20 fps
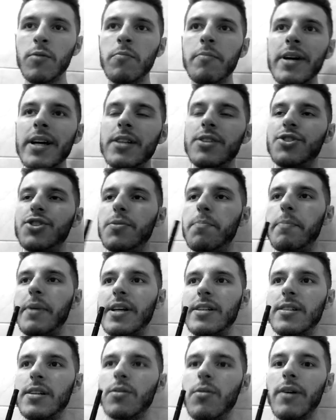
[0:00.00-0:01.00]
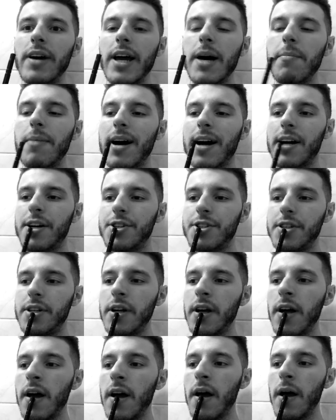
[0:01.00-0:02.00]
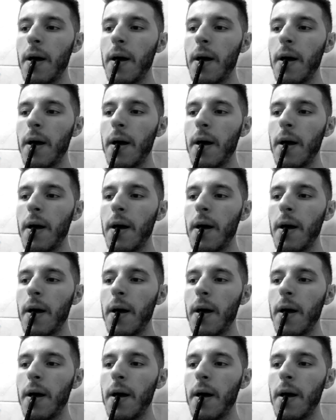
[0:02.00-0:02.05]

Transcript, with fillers: um mix de pêssego e abacaxi.